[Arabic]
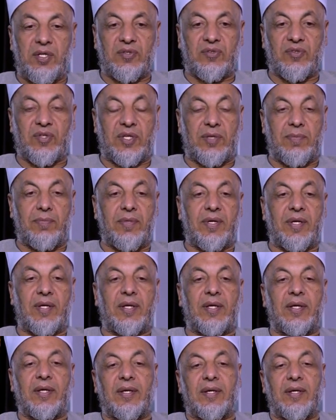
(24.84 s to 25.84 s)
طيب
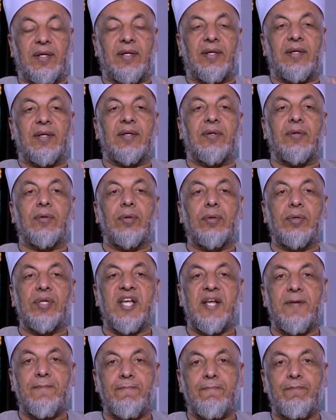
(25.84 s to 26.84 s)
آه، آه،
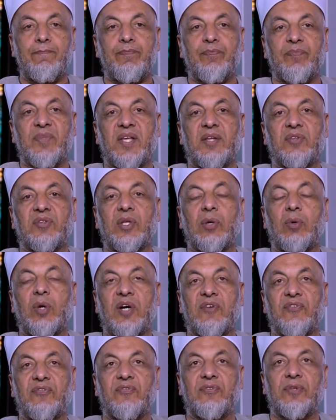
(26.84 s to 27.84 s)
هنا
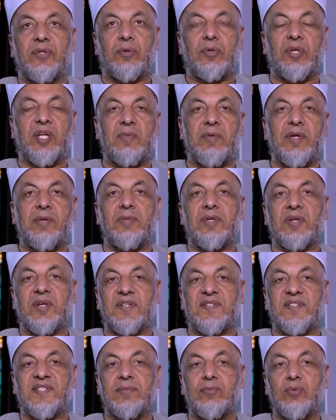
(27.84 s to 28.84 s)
طواف العلماء
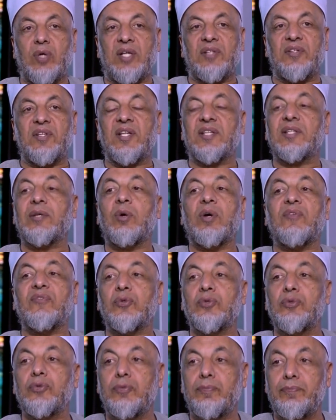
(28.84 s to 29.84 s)
بيقسموه عندنا طواف
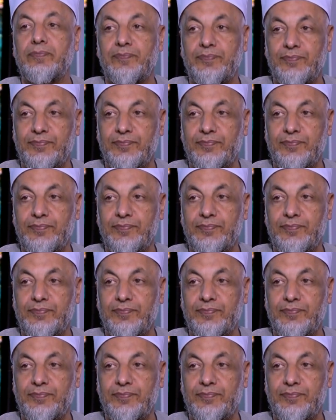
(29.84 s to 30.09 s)
قدوم